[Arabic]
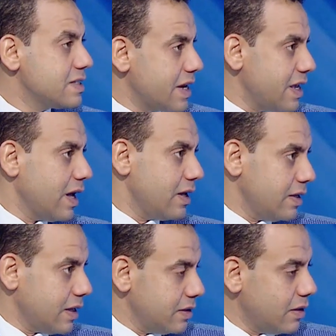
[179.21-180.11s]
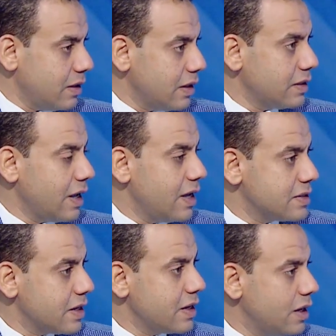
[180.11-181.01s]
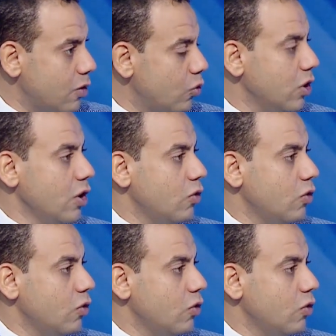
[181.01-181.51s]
سريعه يعني ادائها سريع